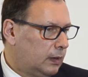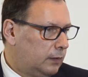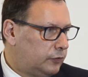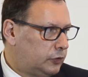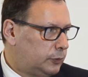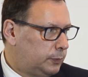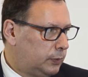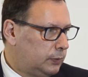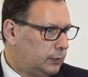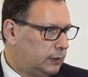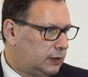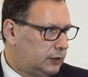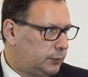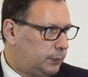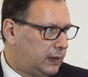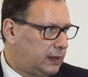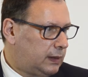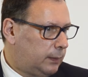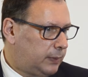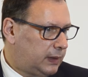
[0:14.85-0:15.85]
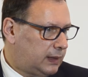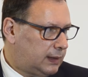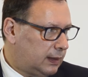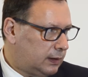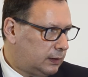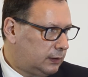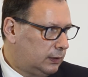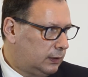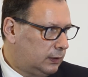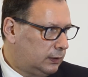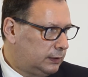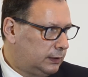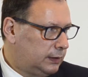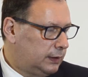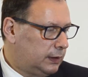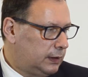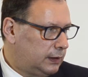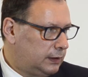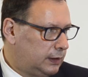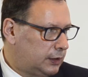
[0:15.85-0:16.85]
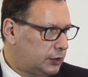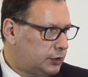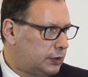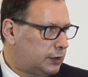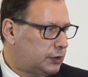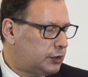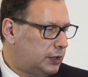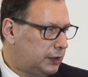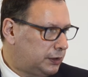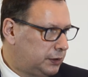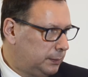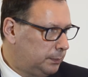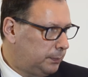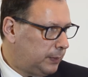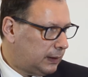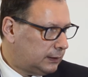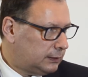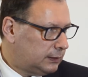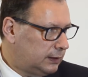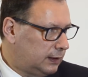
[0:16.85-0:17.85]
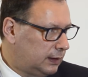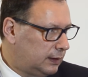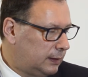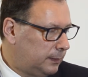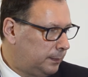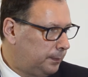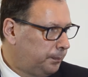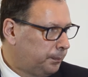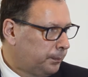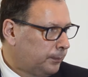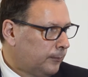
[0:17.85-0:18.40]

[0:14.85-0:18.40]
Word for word: wspólnie z PKP Cargo i jeszcze trzecim partnerem,